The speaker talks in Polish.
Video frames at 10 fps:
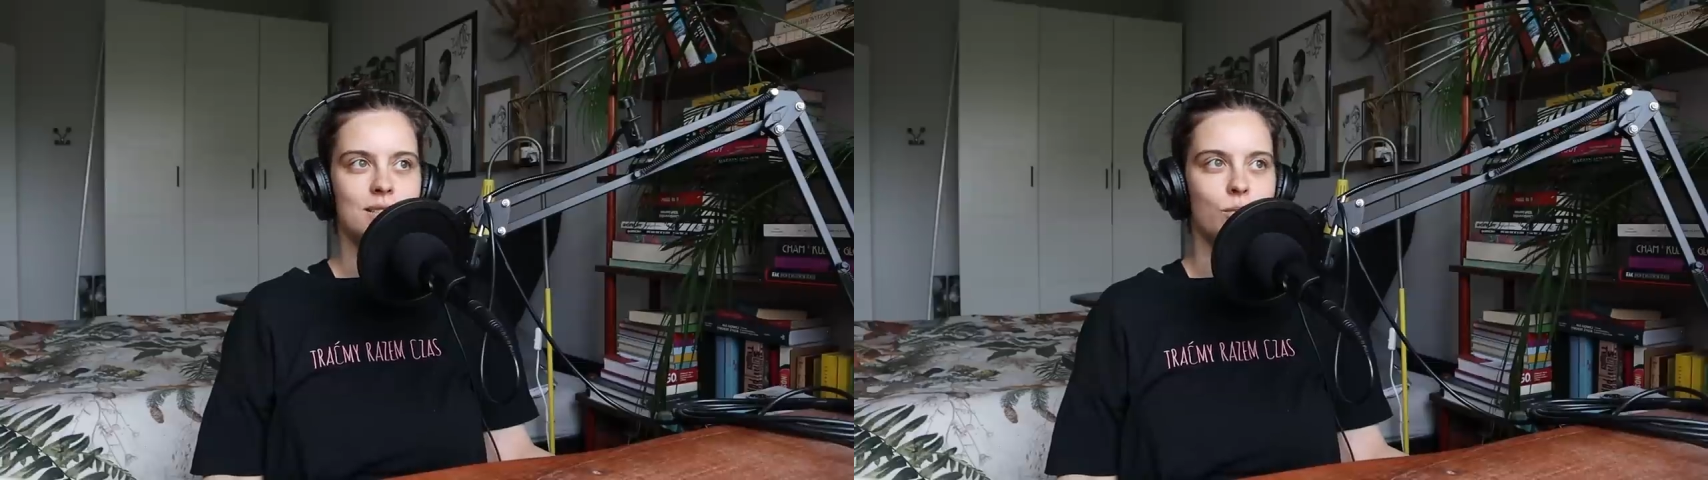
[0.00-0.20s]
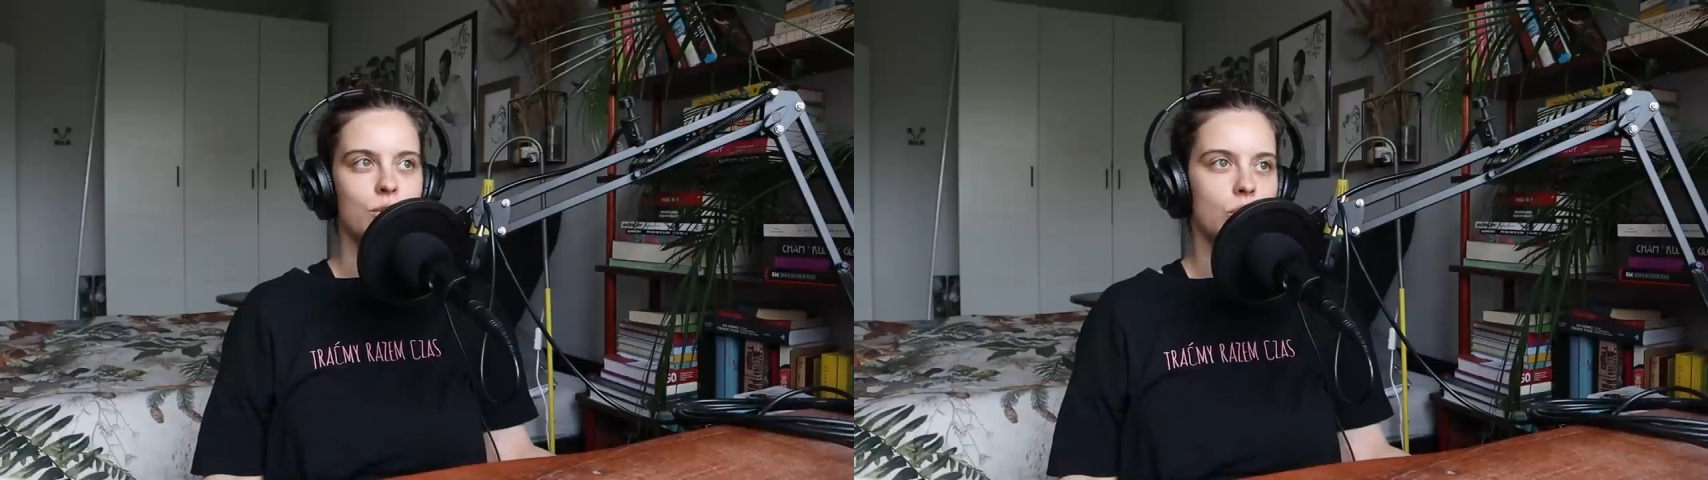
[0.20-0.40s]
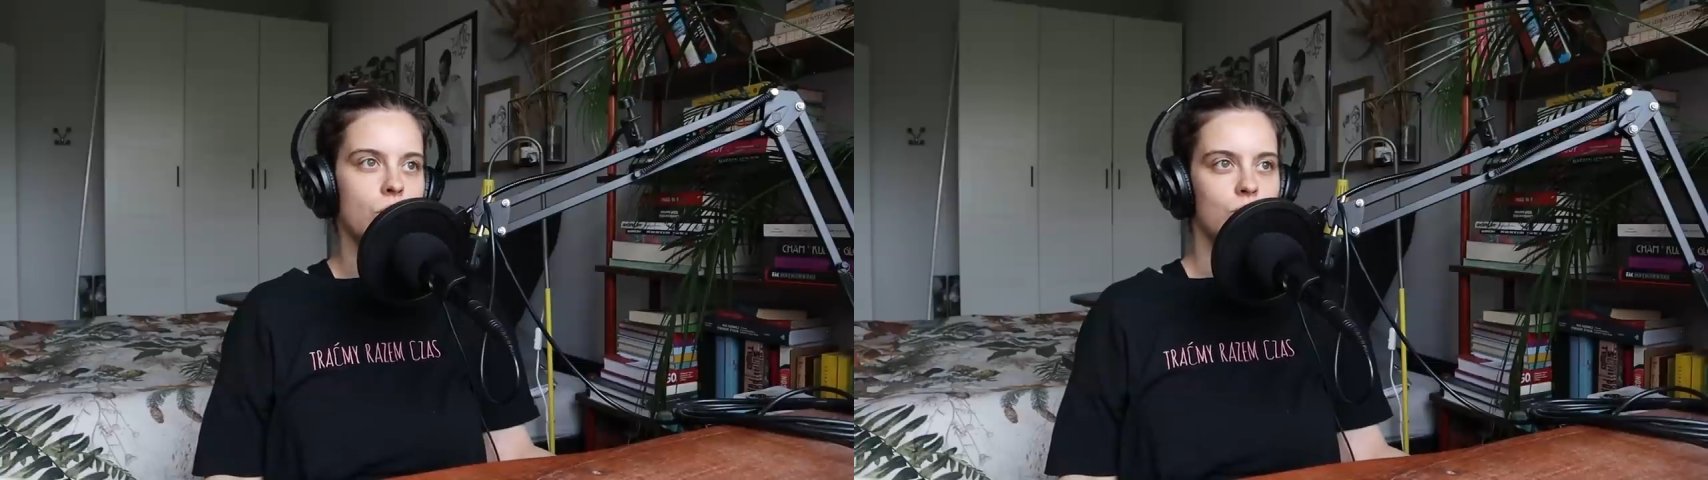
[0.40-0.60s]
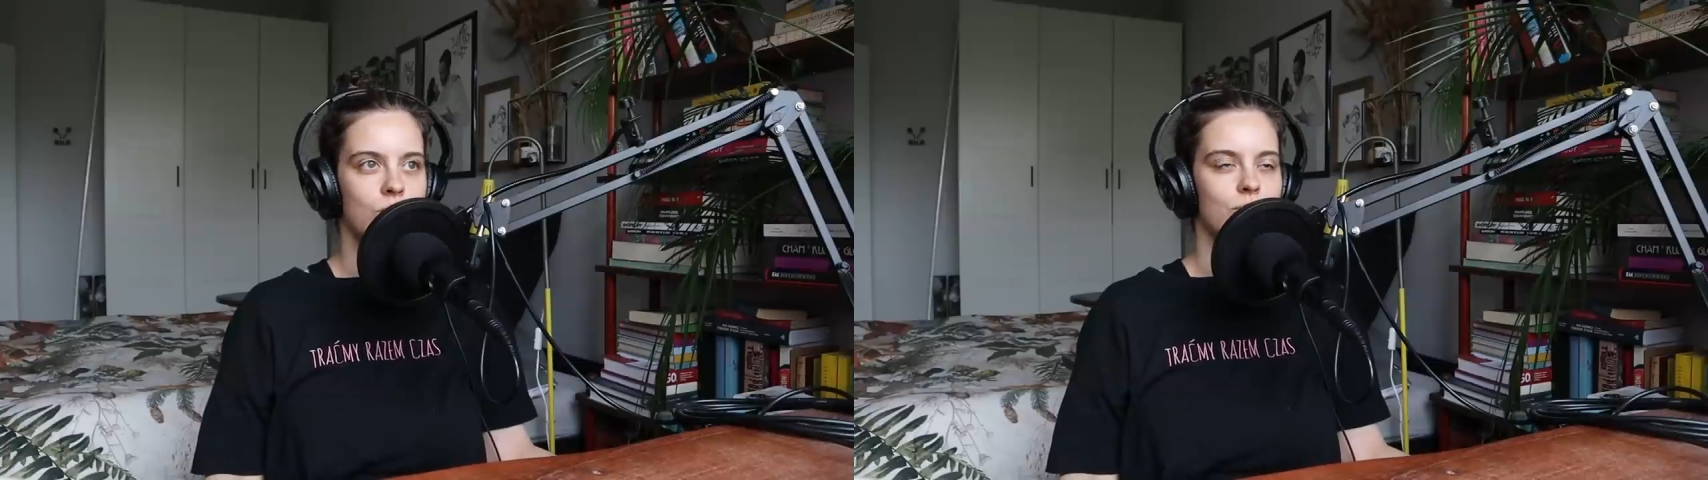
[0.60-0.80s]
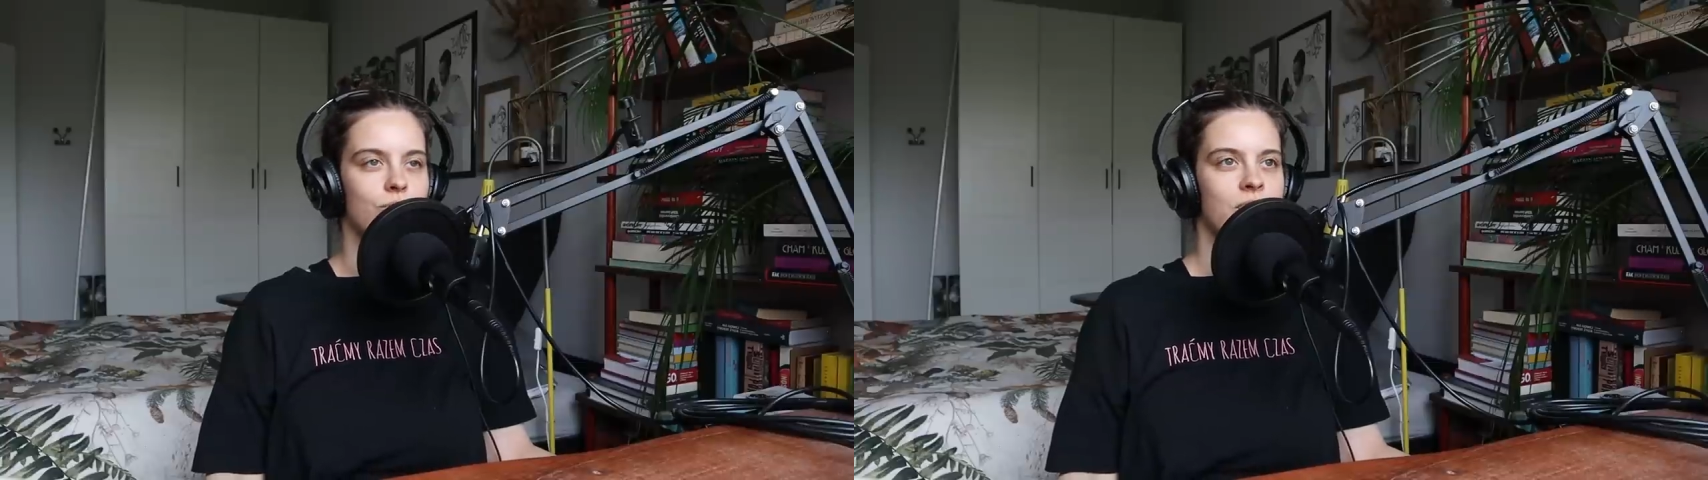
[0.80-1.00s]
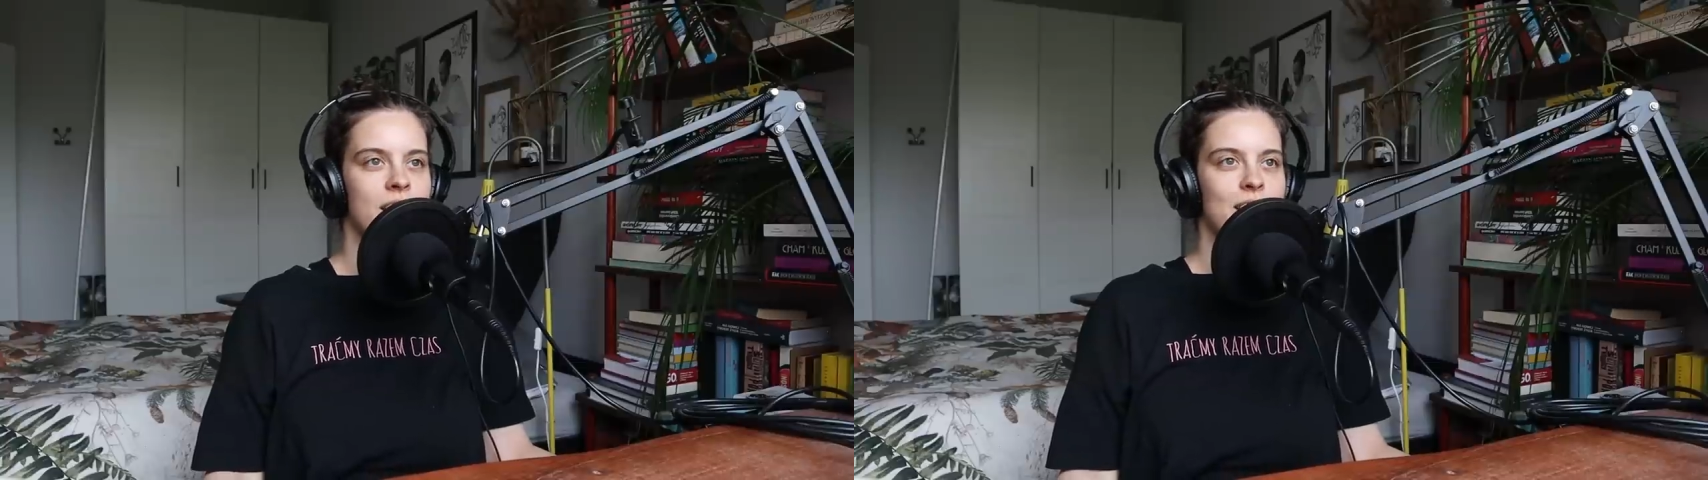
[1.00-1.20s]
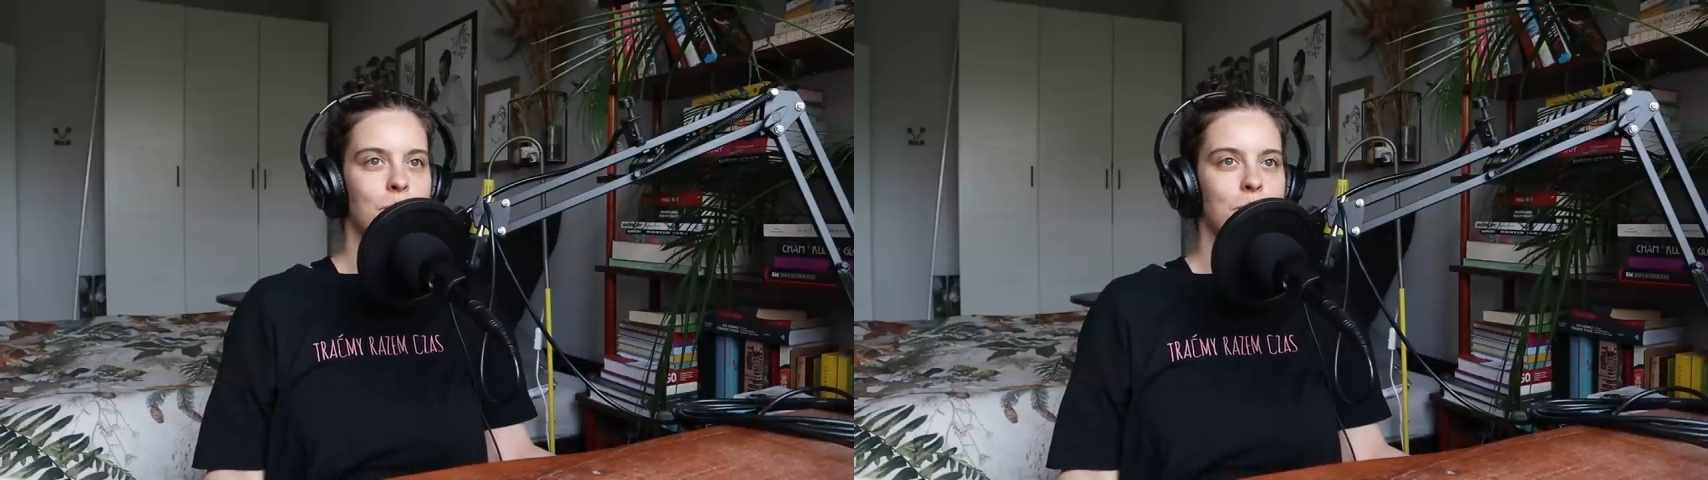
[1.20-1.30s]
smoltoków,